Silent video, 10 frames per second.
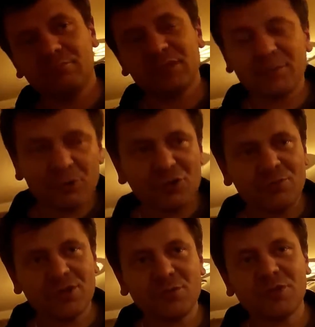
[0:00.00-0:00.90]
Zaprosić
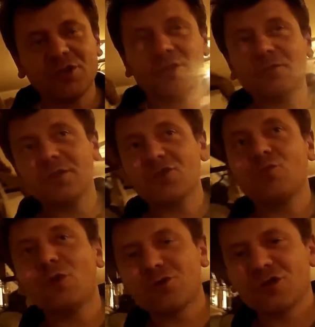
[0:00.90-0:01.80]
będziemy chcieli również
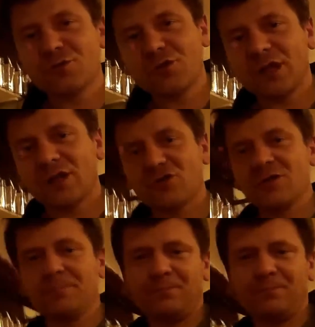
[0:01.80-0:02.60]
młodszych pszczelarzy,